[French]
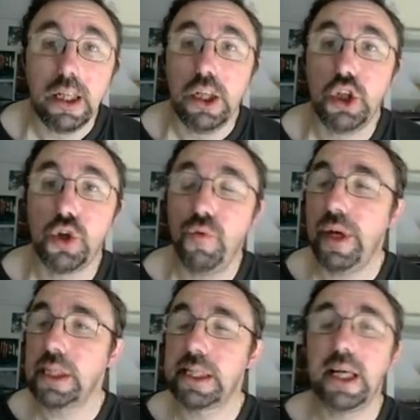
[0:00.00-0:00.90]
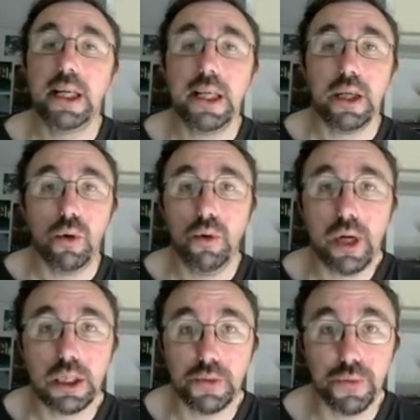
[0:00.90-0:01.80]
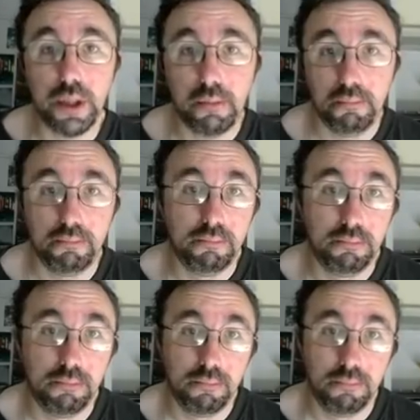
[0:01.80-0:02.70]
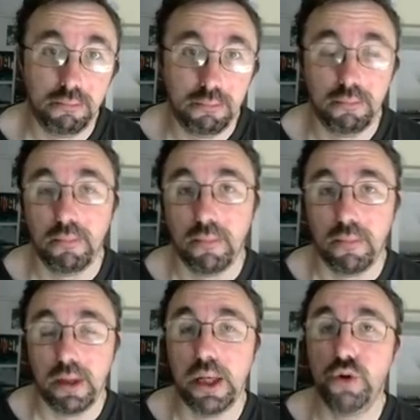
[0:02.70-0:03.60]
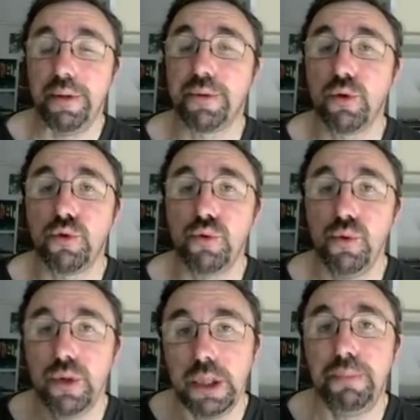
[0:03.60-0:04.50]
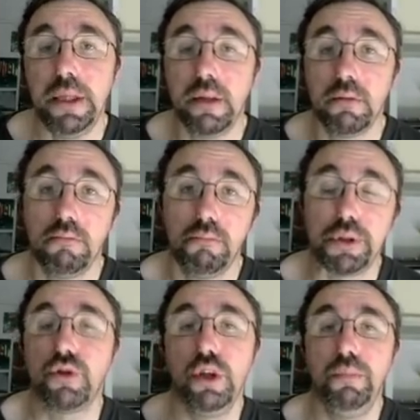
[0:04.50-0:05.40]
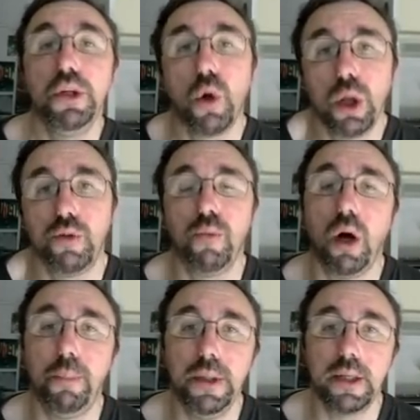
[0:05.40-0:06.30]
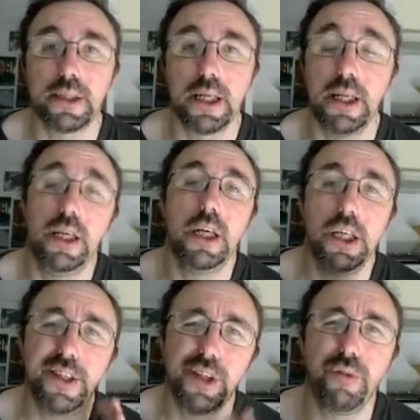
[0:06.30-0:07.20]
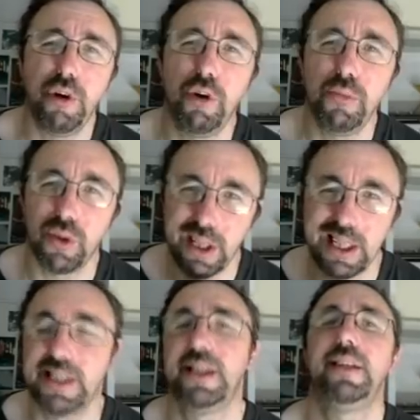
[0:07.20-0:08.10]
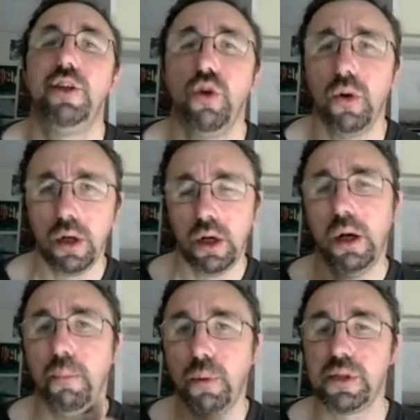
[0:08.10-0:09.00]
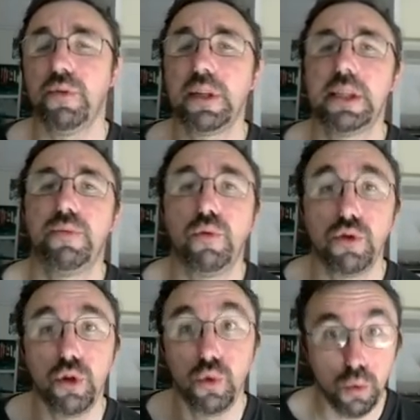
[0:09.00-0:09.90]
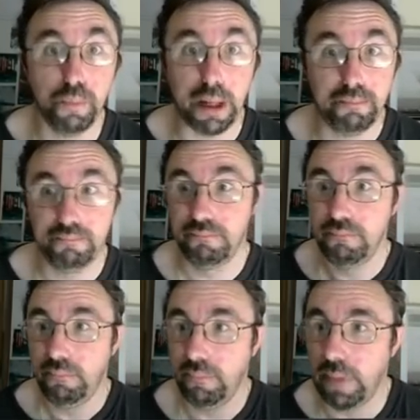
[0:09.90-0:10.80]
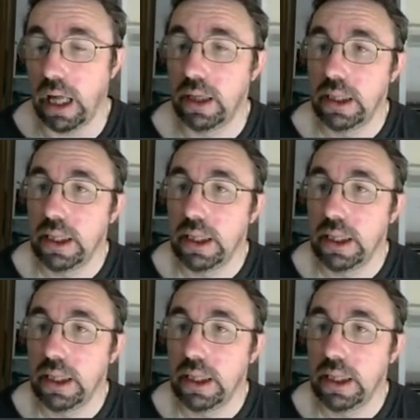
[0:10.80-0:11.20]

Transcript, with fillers: je vais installer une ArchFi, et je vais mettre dessus 10 parce que 10 est relativement rapide à installer, et c'est un environnement qui est assez tatillon pour savoir si ça fonctionne ou pas. Voilà.